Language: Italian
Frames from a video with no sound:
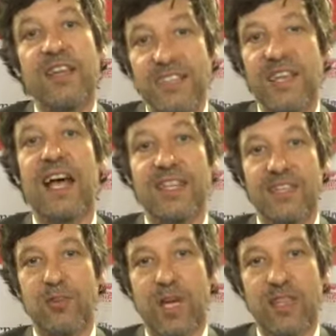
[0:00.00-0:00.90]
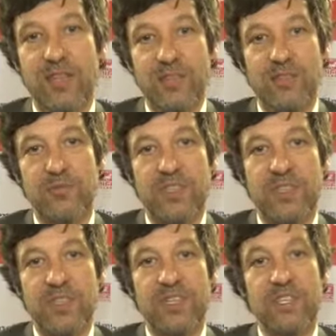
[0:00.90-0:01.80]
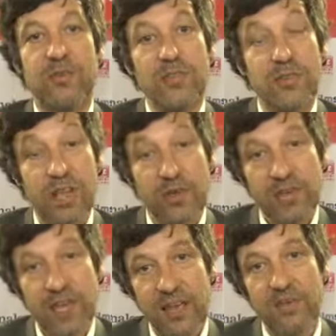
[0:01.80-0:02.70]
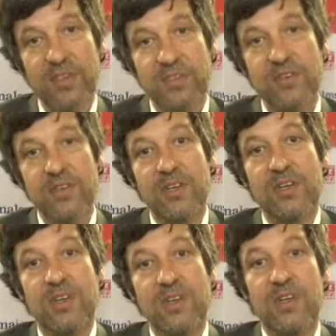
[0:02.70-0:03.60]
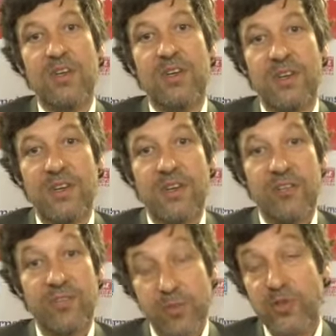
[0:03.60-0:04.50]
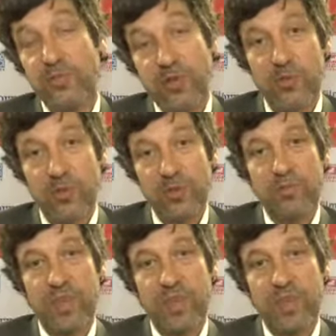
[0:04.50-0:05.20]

risate durante questi momenti tristi. E questo, e que, e questo eh, il film lo esprime molto